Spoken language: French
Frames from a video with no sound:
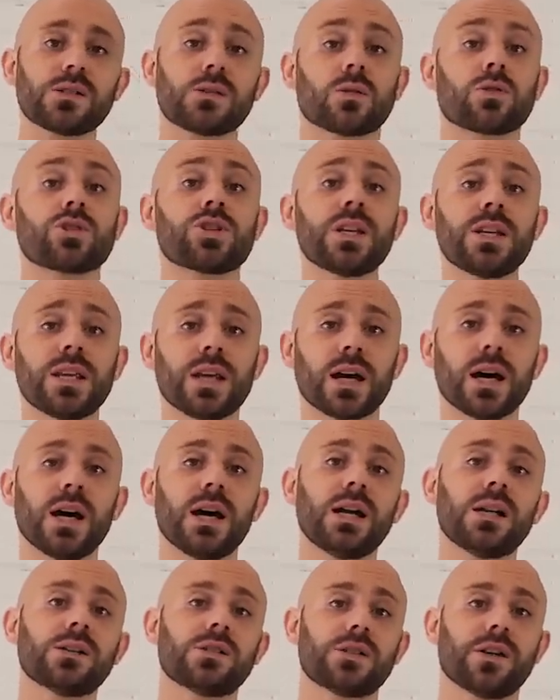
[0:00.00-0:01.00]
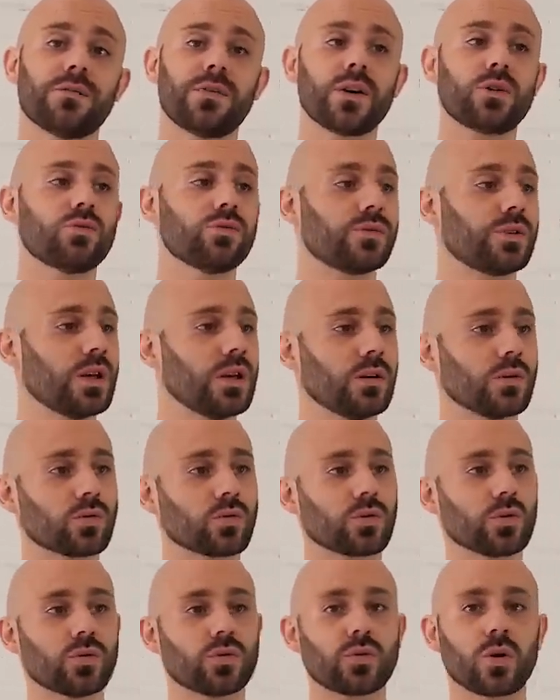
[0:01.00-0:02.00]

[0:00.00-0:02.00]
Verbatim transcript: en général ça va coûter entre